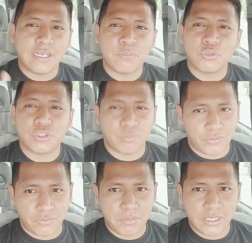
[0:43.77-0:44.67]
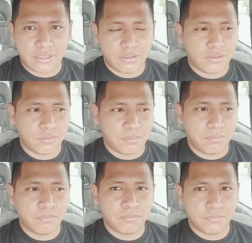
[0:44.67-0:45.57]
hay mucho movimiento,
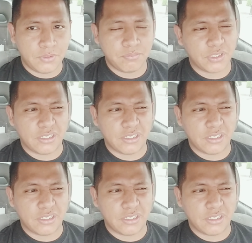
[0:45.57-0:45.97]
¿no?